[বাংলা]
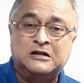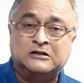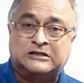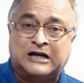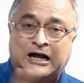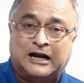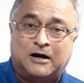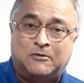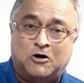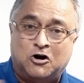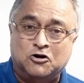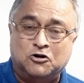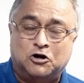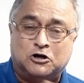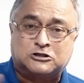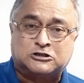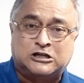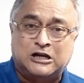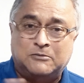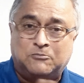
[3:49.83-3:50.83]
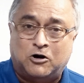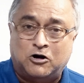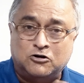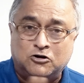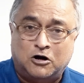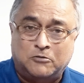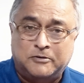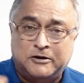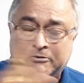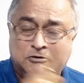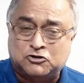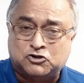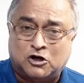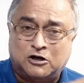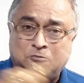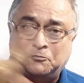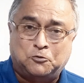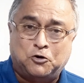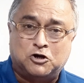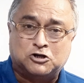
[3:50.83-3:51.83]
তারা বঙ্গশ্রী বঙ্গবিভীষণ
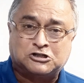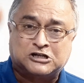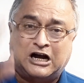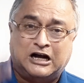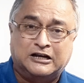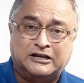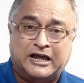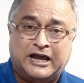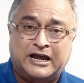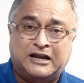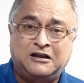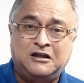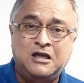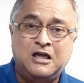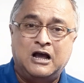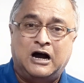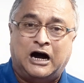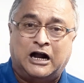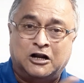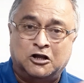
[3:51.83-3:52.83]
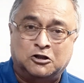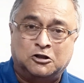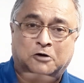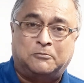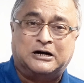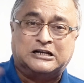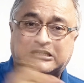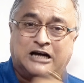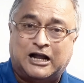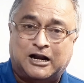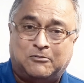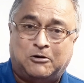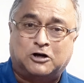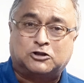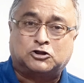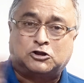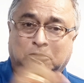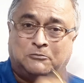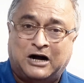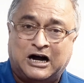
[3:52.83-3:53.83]
বিভীষণ পুরস্কার নিন আনন্দবাজার
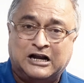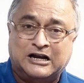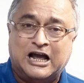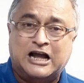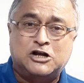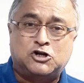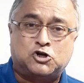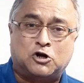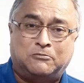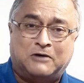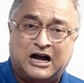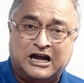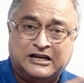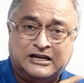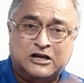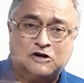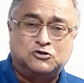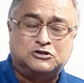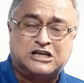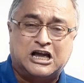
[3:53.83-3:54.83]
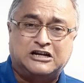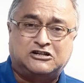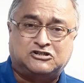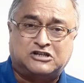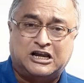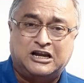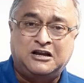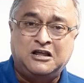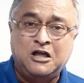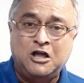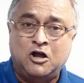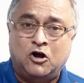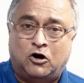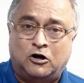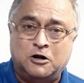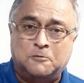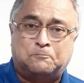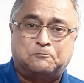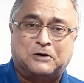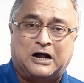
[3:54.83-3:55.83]
বর্তমান এই সময় নিউজ এইটিন
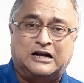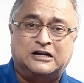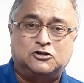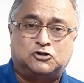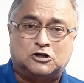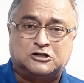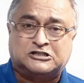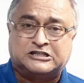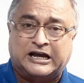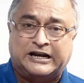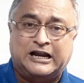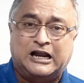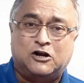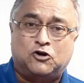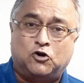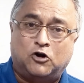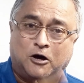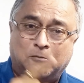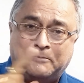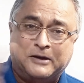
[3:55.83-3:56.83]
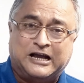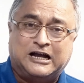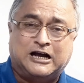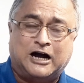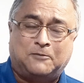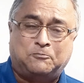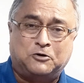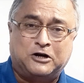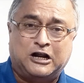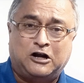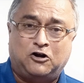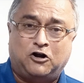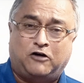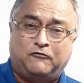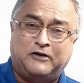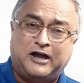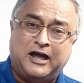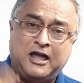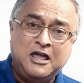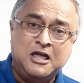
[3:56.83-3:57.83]
অনুপ্রাণিত চ্যানেলগুলো বিজ্ঞাপনের
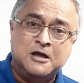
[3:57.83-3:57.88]
লভে